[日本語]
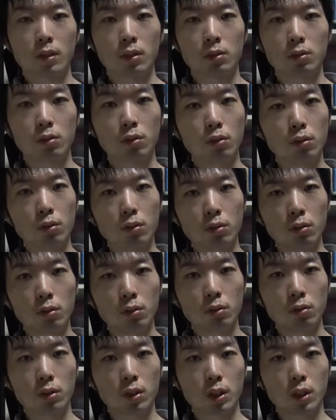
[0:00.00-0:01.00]
そういう
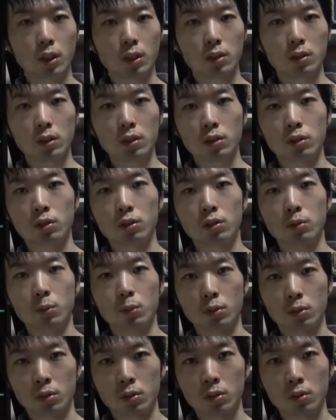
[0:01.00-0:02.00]
本を狙って注
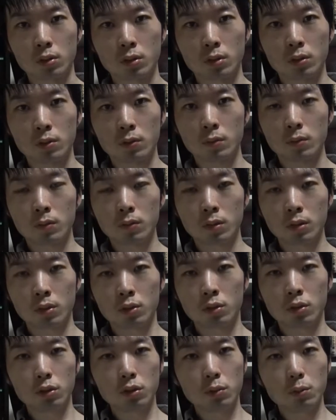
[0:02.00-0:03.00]
文する。
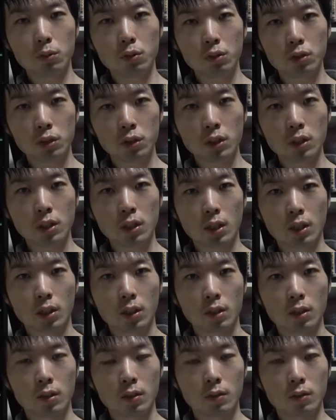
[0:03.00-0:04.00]
で注文し
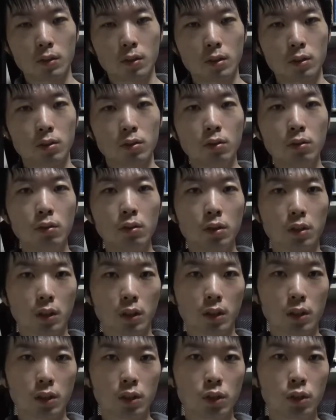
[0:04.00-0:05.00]
て、読ん
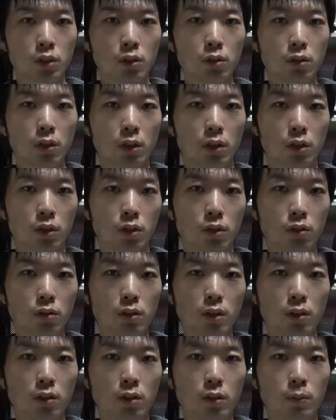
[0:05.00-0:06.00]
で、1週間、2
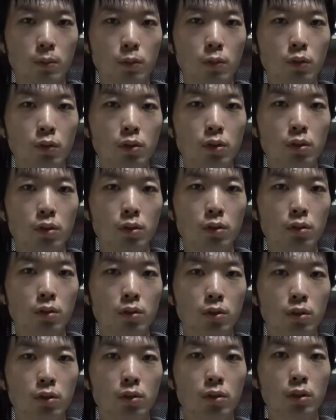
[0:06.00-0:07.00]
週間後にもう一度そ
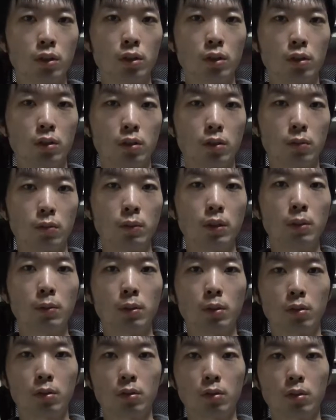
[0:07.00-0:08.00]
の商品見て
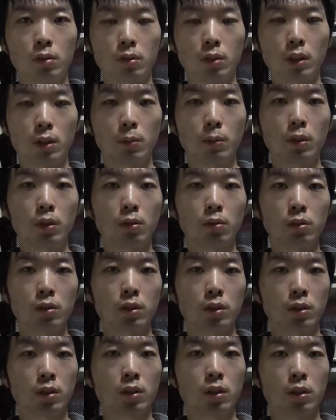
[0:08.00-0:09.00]
みると、レビューは当
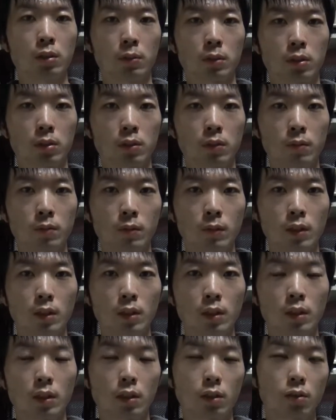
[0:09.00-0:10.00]
然書かれてますよ。
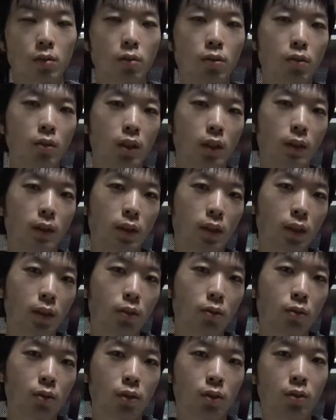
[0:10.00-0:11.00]
今回は結
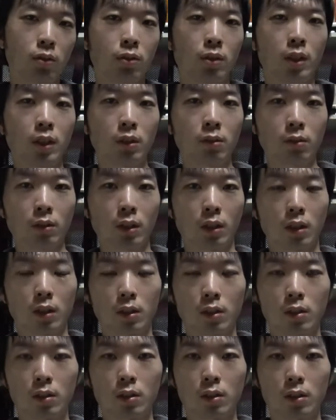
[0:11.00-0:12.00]
構ひどいなとか、
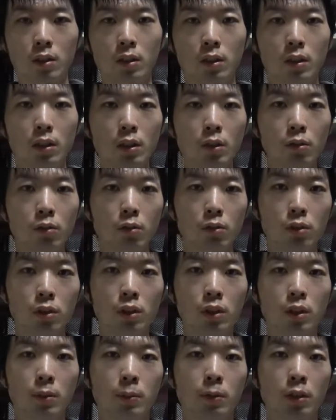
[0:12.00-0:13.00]
あ、結構
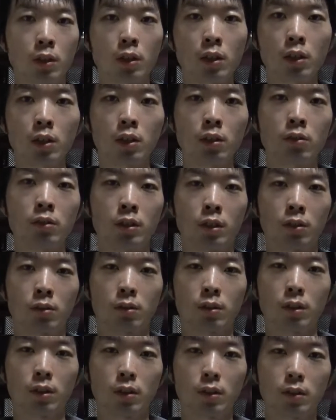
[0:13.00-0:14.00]
いいレビュー書かれてるじゃん
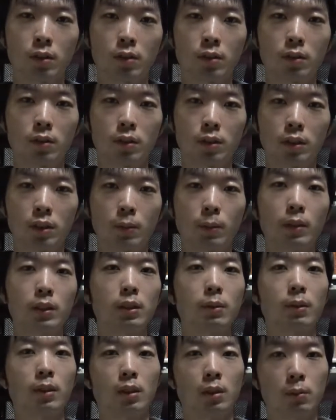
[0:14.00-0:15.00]
とか、
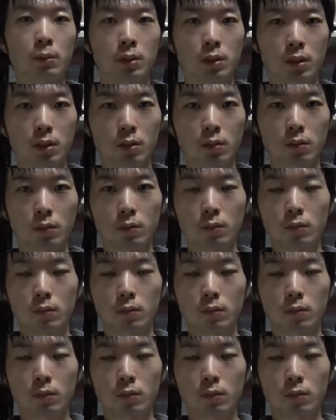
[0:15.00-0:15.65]
様々ありますけど、